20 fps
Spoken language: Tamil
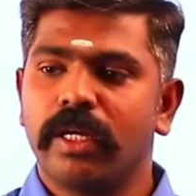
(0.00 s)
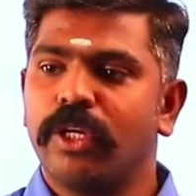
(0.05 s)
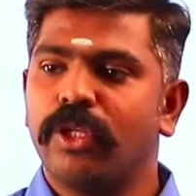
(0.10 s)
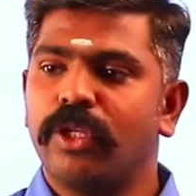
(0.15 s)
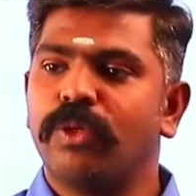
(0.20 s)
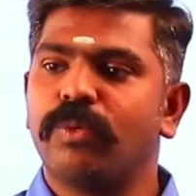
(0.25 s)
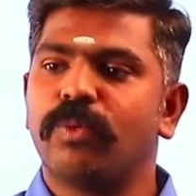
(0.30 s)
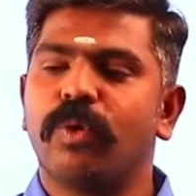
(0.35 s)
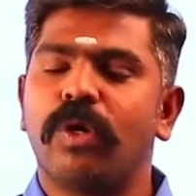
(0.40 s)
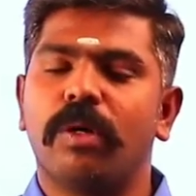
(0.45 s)

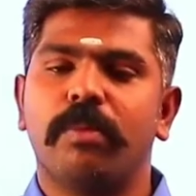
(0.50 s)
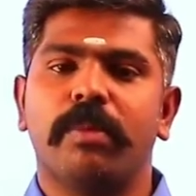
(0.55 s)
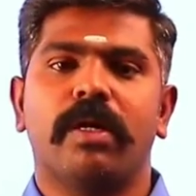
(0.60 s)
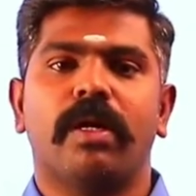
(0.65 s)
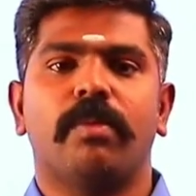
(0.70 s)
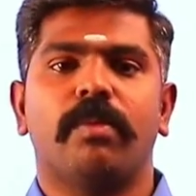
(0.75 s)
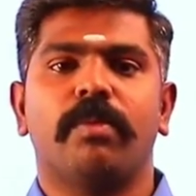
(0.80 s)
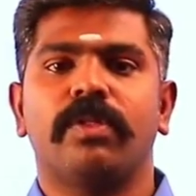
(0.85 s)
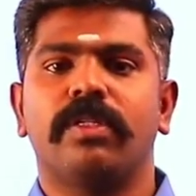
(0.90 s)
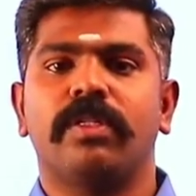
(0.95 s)
இது மூலமாக
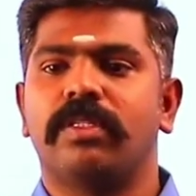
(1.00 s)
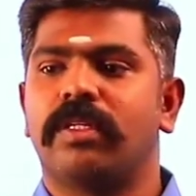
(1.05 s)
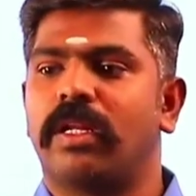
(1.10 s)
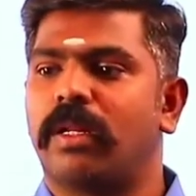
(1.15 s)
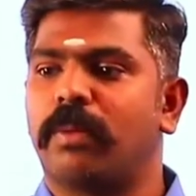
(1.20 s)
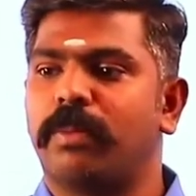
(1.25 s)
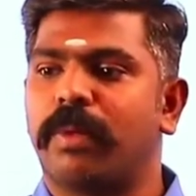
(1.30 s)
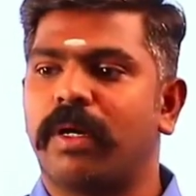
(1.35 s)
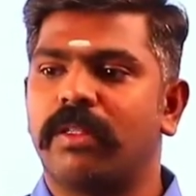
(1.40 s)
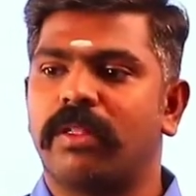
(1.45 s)
நாம் வந்து
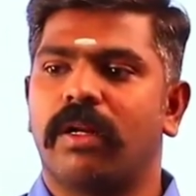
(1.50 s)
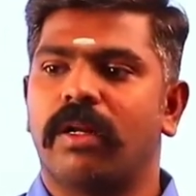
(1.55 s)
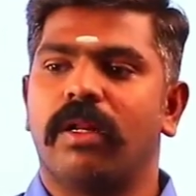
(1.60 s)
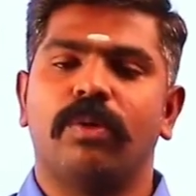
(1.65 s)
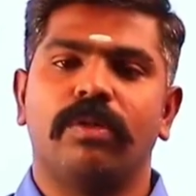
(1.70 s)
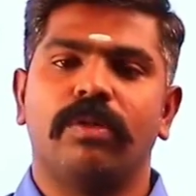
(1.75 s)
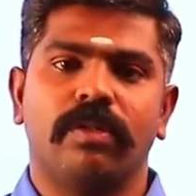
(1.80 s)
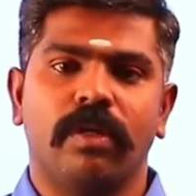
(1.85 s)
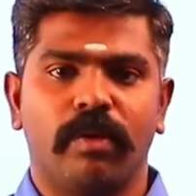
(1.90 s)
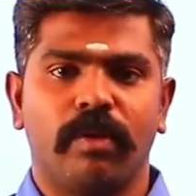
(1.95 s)
சிலரை பார்த்தாலே
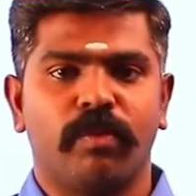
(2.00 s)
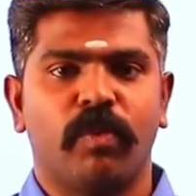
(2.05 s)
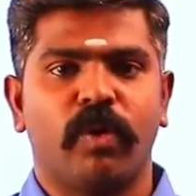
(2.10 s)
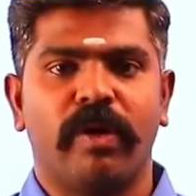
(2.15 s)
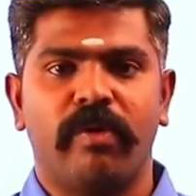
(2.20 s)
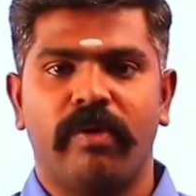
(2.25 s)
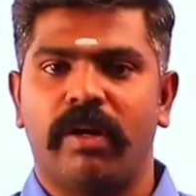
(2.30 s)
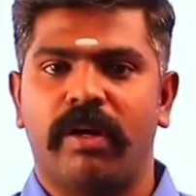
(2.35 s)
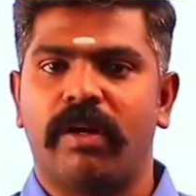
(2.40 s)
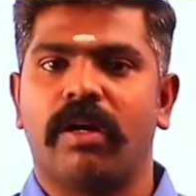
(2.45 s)
ஒரு செல்ஃப்
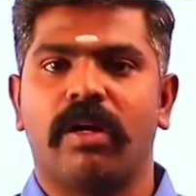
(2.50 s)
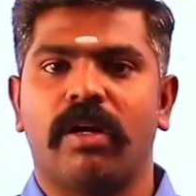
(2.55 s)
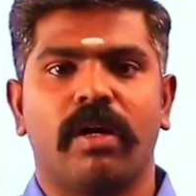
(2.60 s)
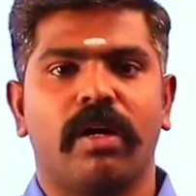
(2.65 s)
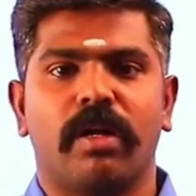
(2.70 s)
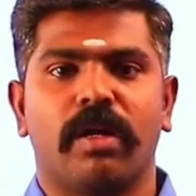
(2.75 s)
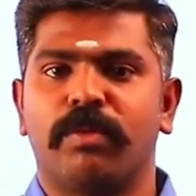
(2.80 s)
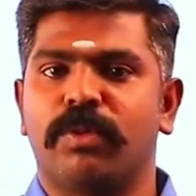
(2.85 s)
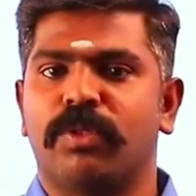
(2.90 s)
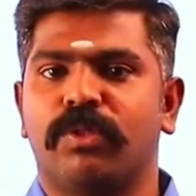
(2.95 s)
மோட்டிவேட்டட் ஆக
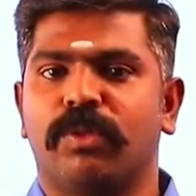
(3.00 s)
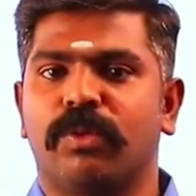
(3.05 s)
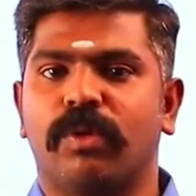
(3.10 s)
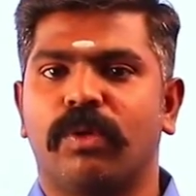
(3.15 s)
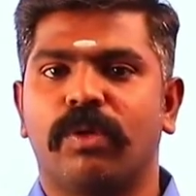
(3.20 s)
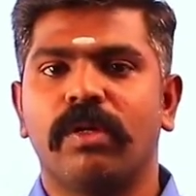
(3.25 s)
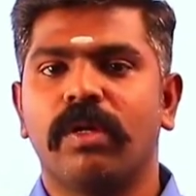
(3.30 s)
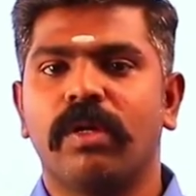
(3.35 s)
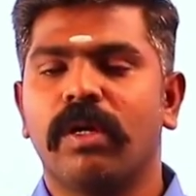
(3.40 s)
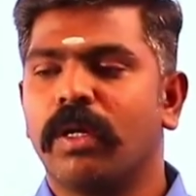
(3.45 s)

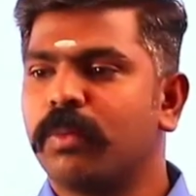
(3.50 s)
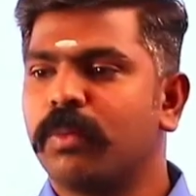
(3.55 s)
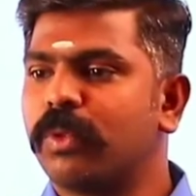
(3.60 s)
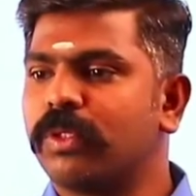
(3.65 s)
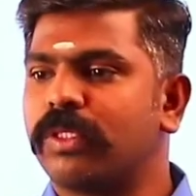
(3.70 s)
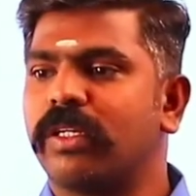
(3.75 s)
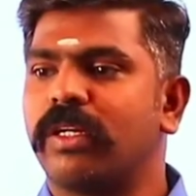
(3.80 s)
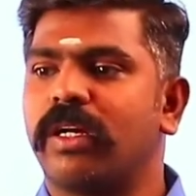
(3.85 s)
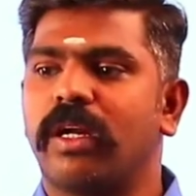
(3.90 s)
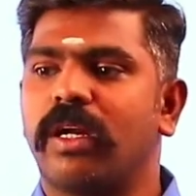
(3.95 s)
ஆரம்பிச்சிடுவோம்
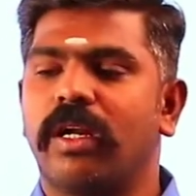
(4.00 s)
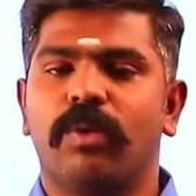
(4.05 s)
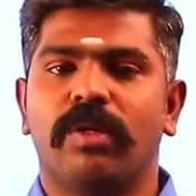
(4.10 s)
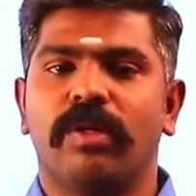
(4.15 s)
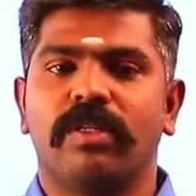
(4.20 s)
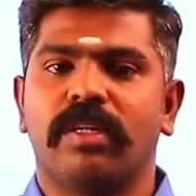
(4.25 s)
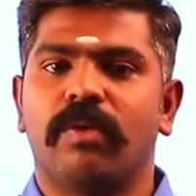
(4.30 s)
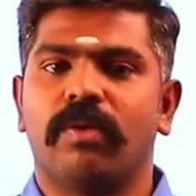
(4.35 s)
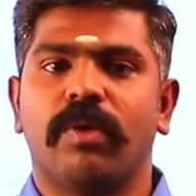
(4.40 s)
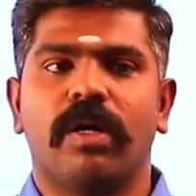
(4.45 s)
புத்தகங்களில் உள்ள
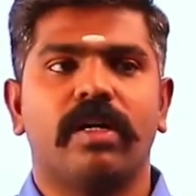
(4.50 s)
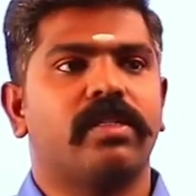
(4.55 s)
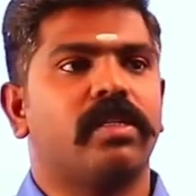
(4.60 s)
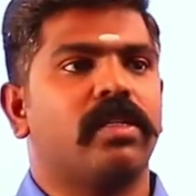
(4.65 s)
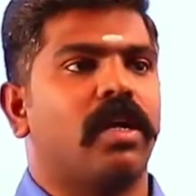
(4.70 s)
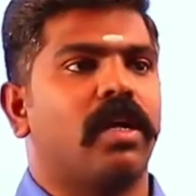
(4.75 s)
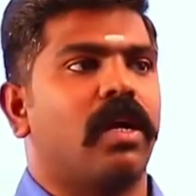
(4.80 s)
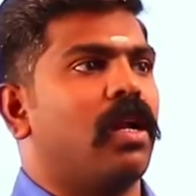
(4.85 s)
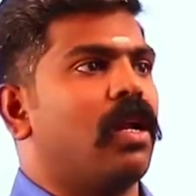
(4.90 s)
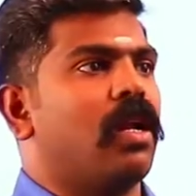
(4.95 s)
சில
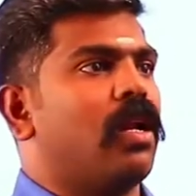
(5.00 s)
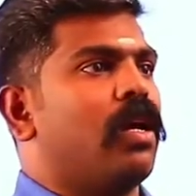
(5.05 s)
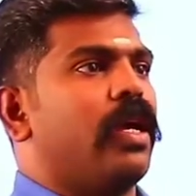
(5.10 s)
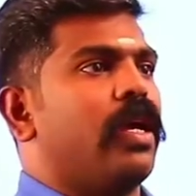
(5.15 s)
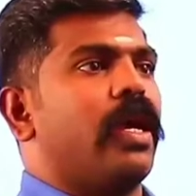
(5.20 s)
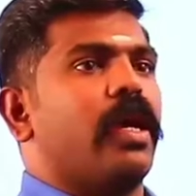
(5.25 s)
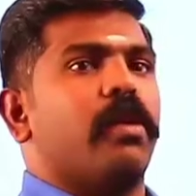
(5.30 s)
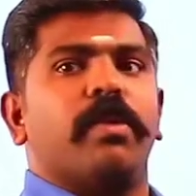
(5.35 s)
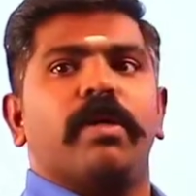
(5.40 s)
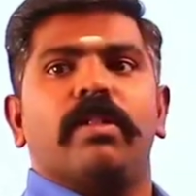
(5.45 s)
வாசகங்களெல்லாம்
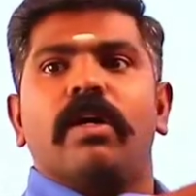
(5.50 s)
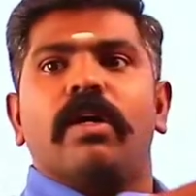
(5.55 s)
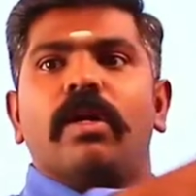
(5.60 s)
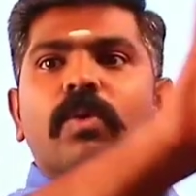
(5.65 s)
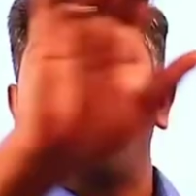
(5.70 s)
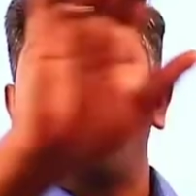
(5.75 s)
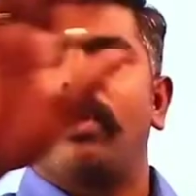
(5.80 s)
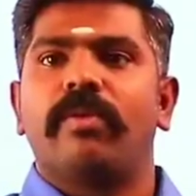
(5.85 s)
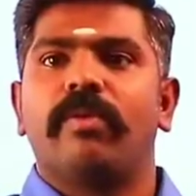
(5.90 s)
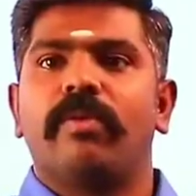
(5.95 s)
எங்கே
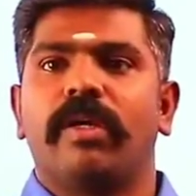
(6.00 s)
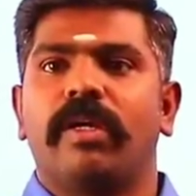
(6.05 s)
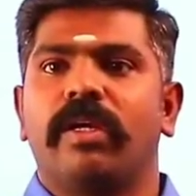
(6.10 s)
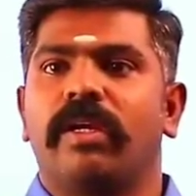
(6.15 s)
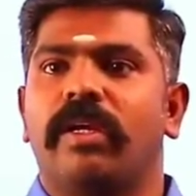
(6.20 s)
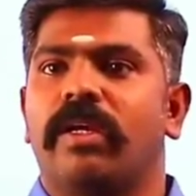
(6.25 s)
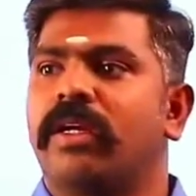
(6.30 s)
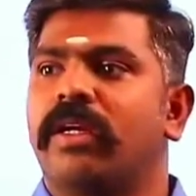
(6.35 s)
பார்த்தாலும் ஒட்டி வைங்க